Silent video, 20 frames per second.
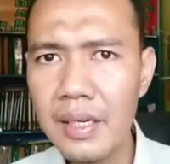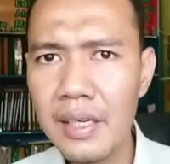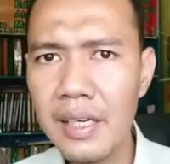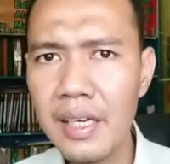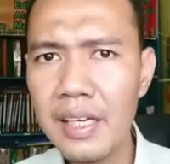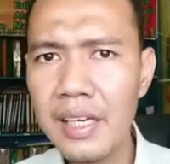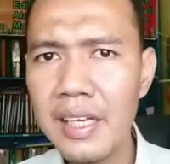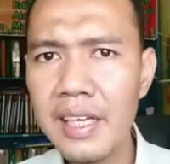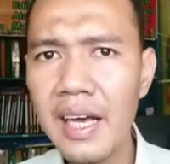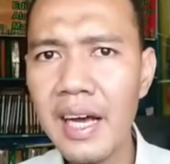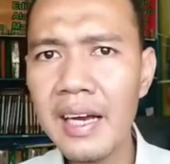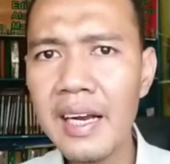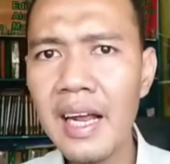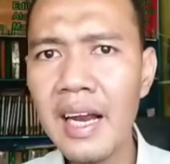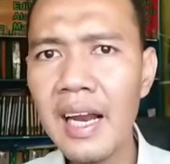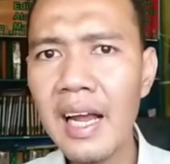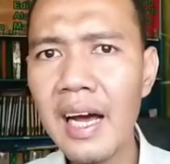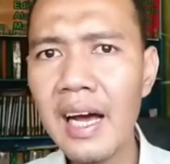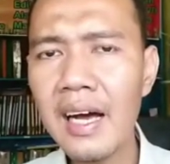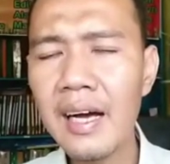Ini
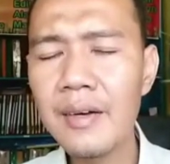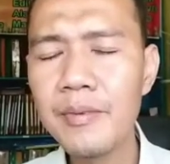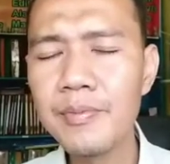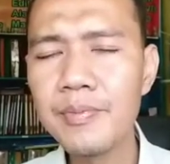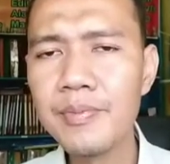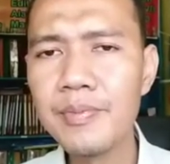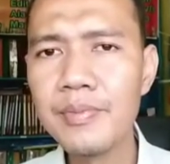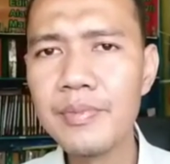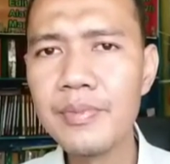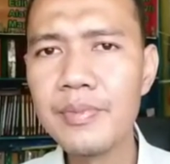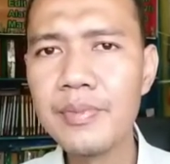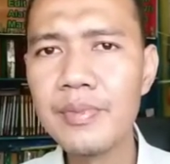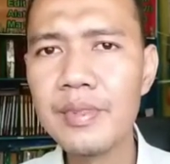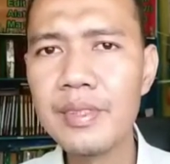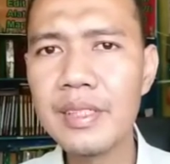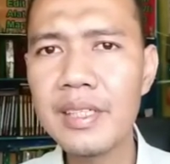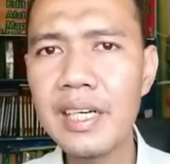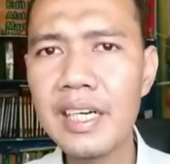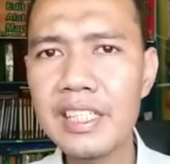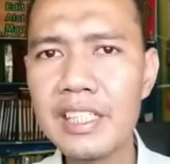adalah
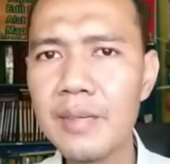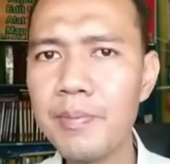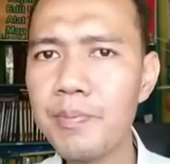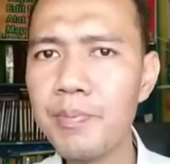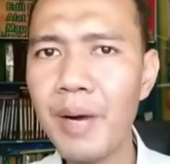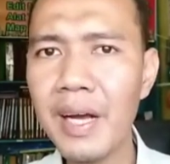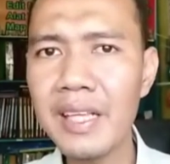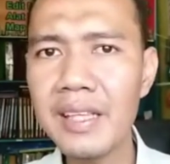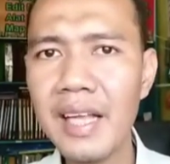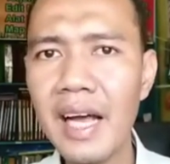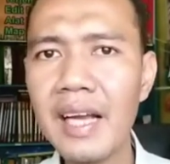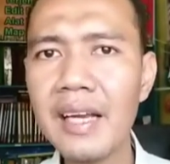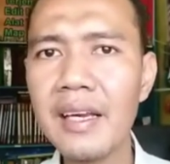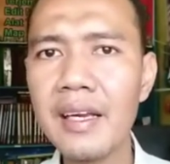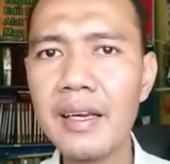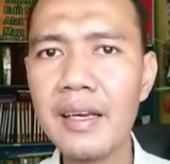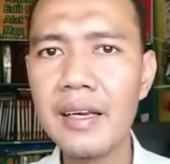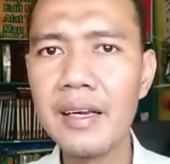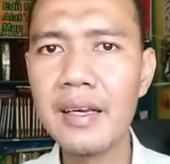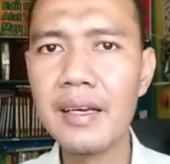kesempatan
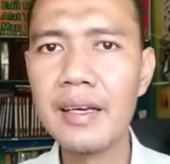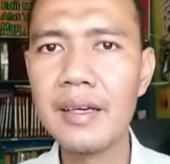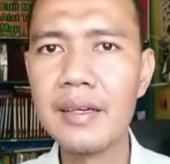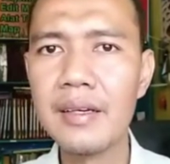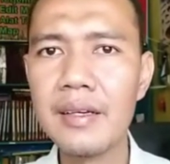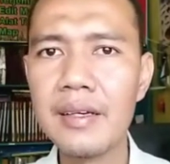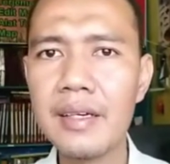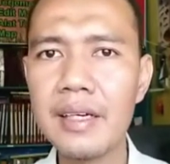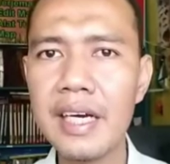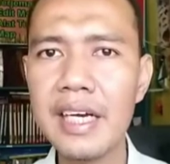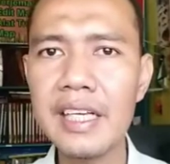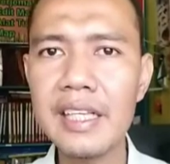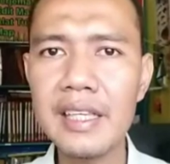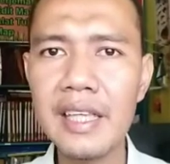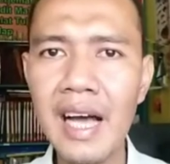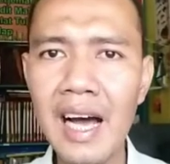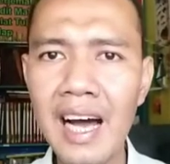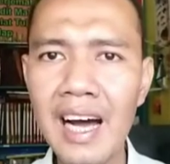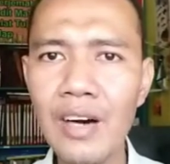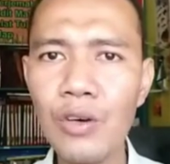
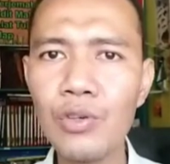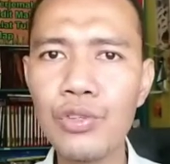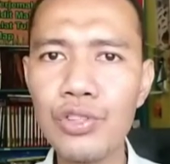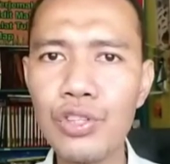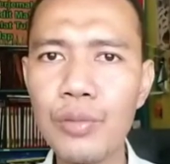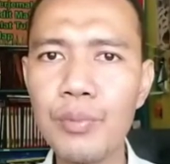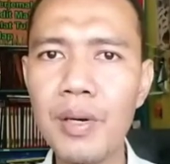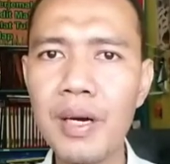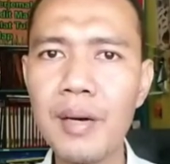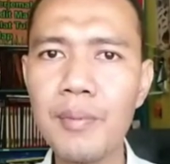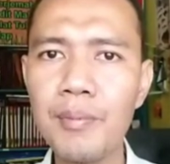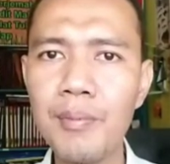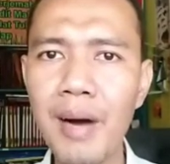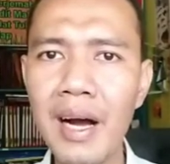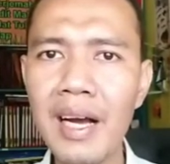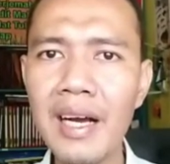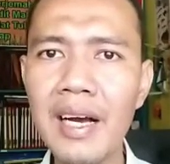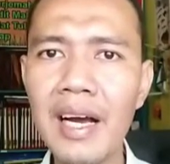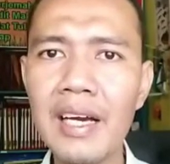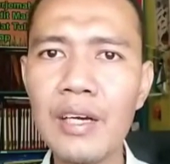kita untuk
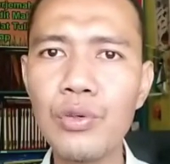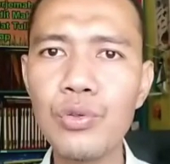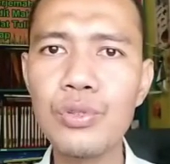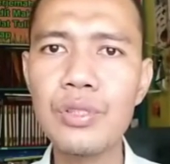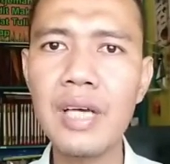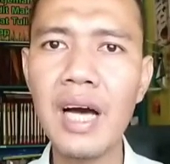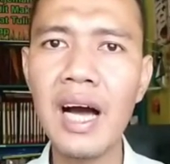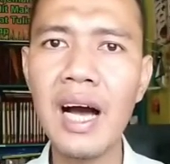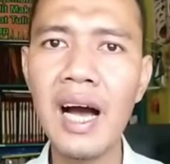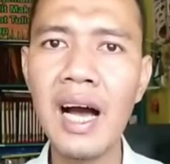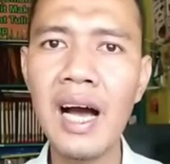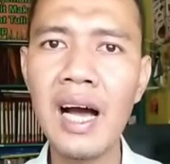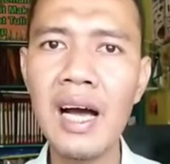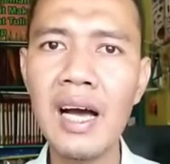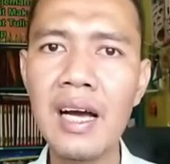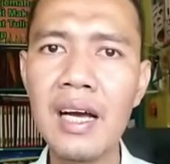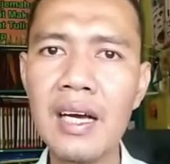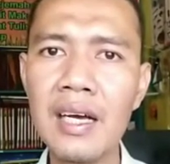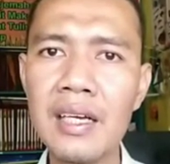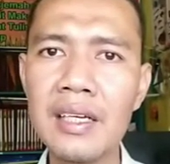mengembangkan usaha
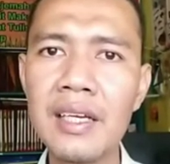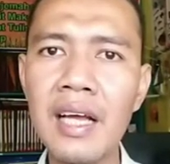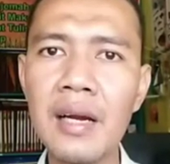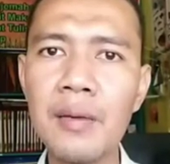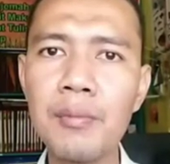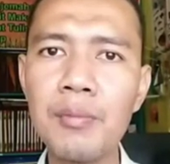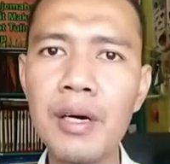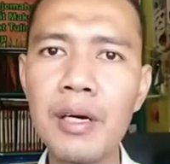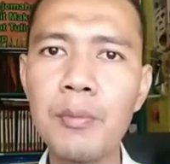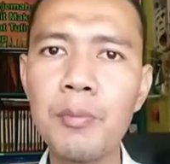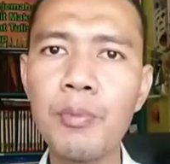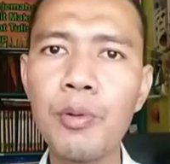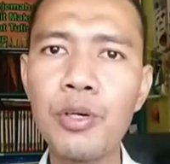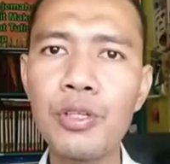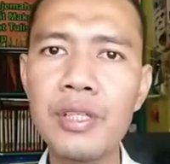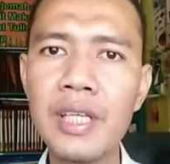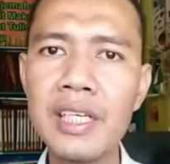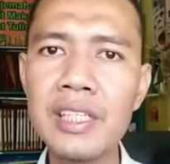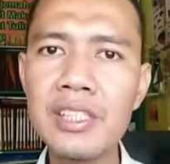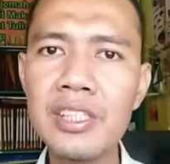dan
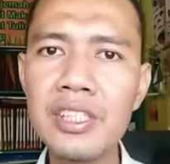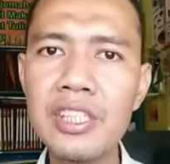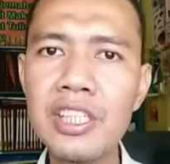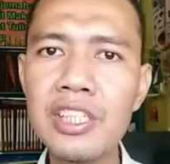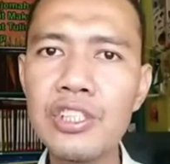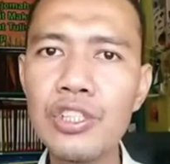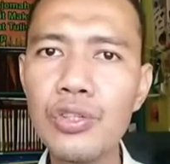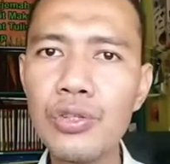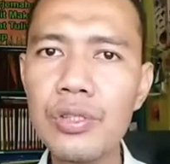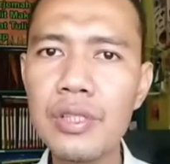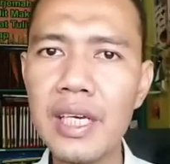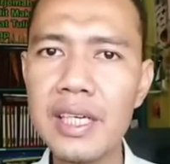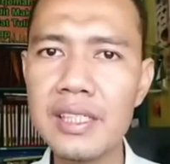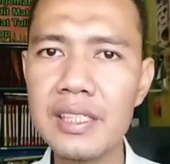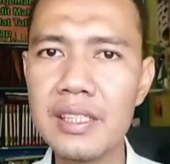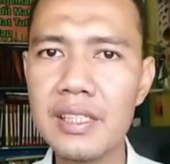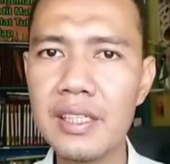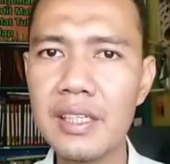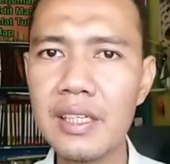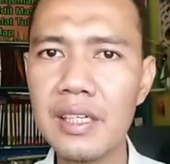berpotensi
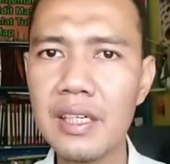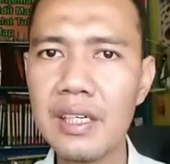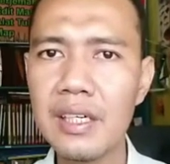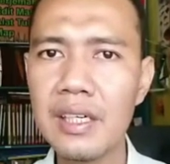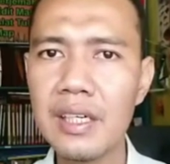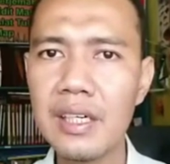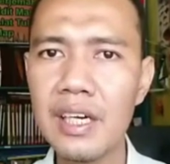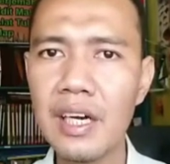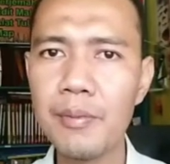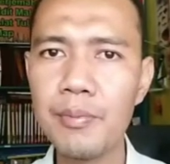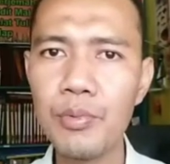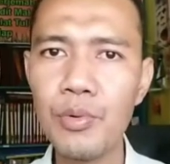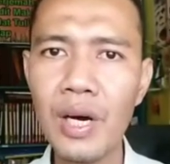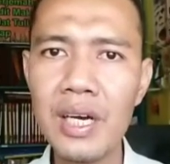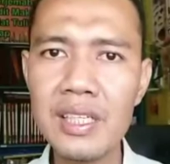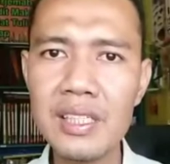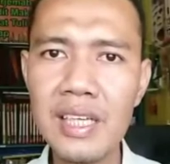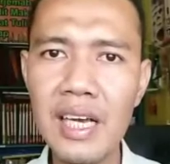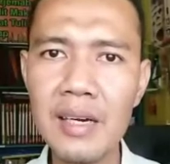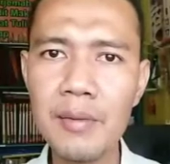sukses.
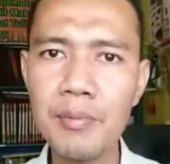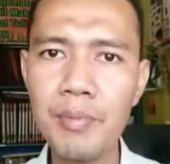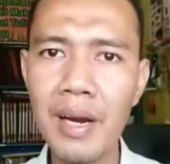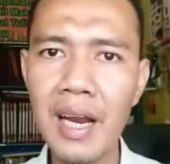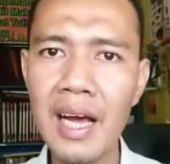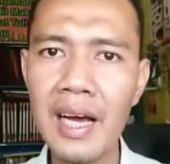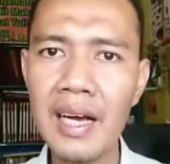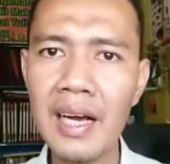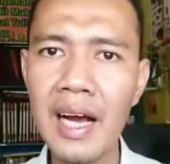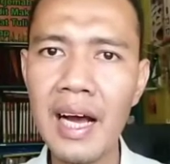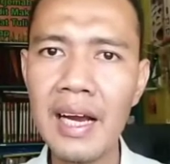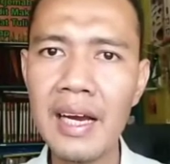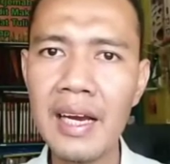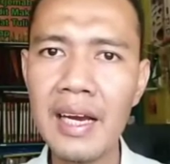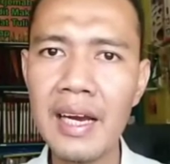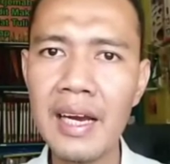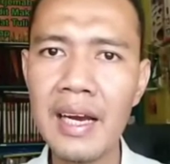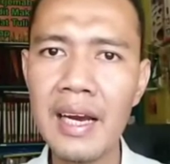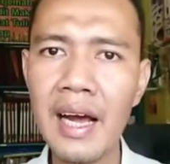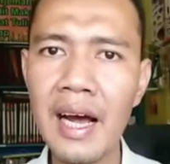Kepuasan
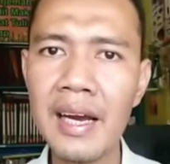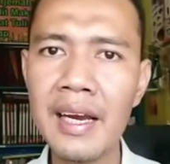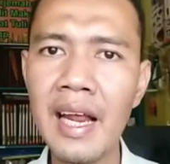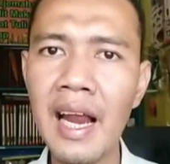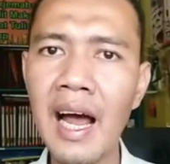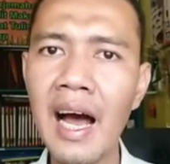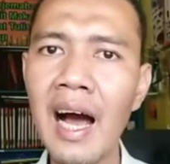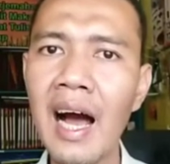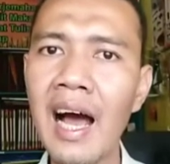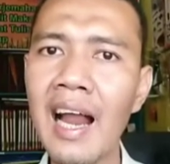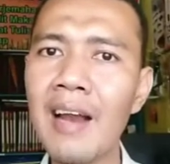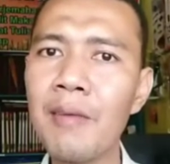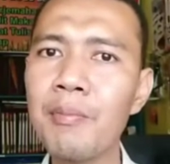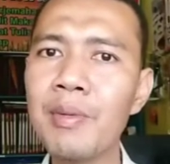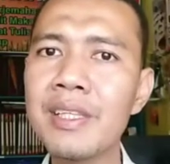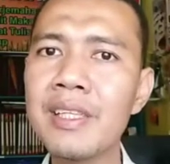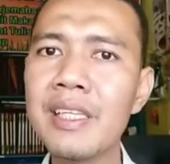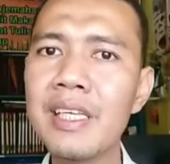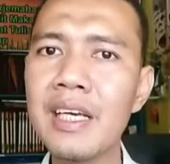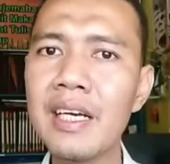pelanggan adalah hal
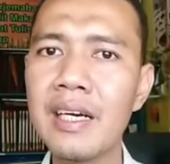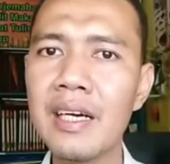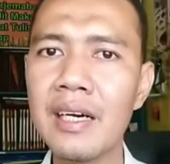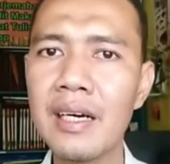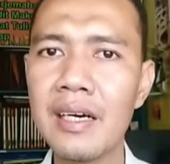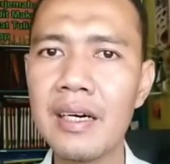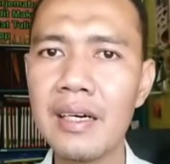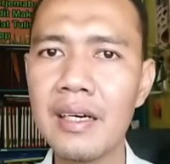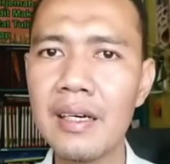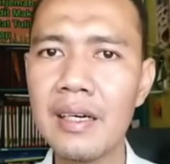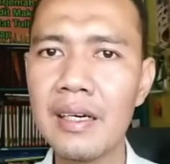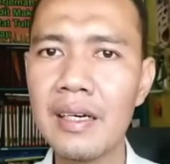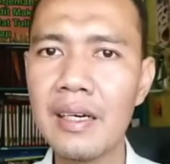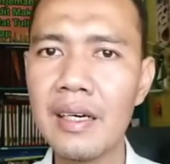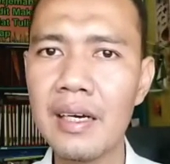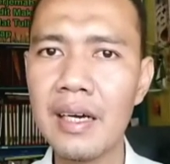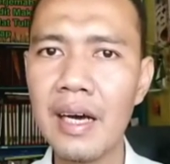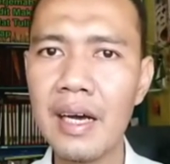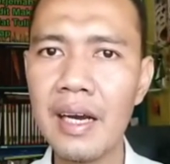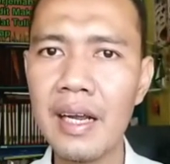penting
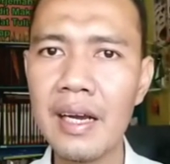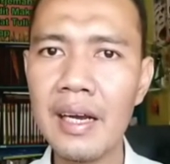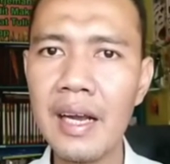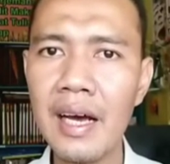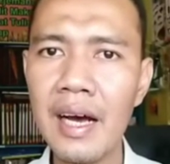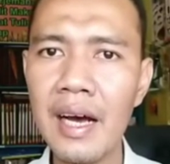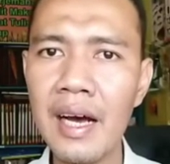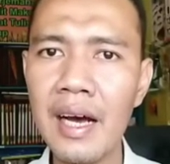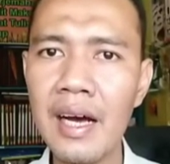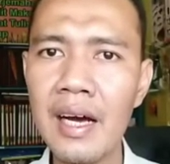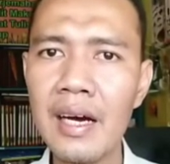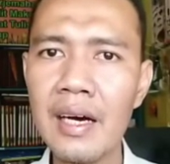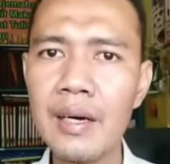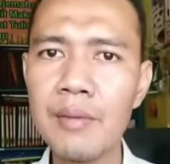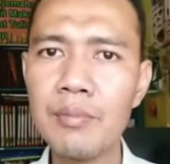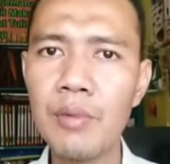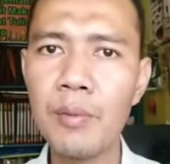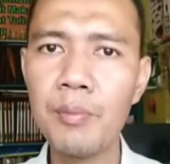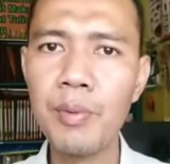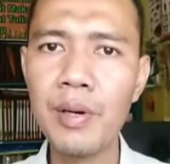karena
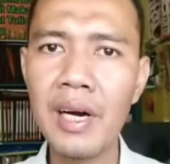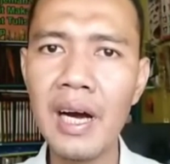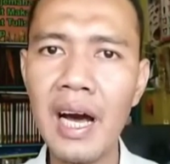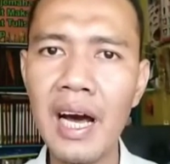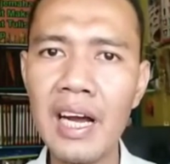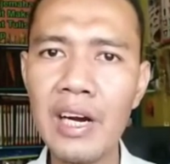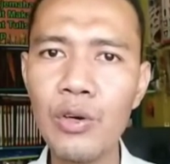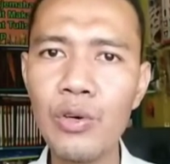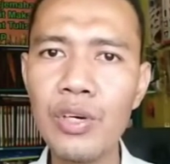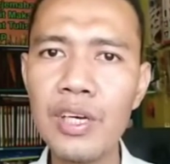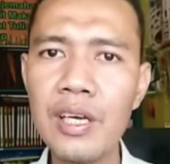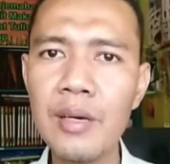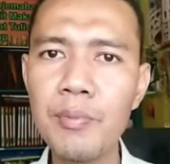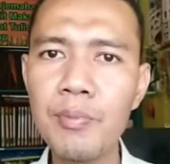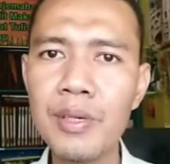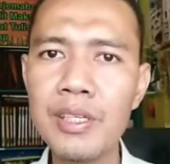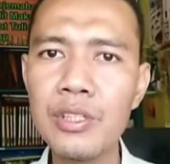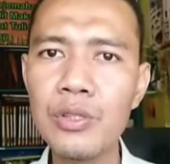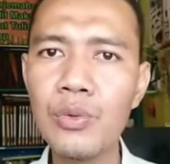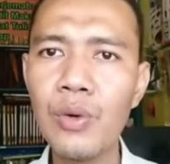mempengaruhi
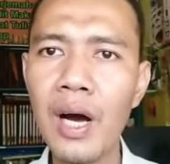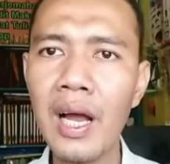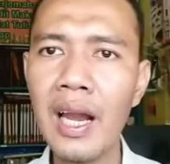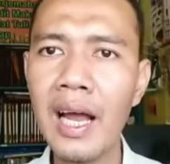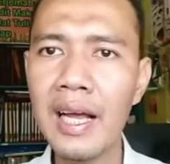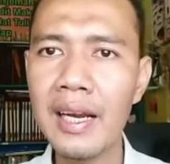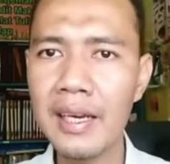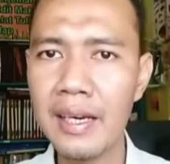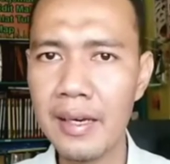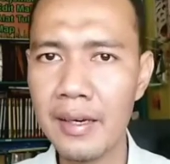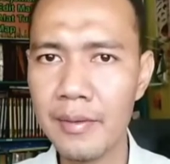penjualan,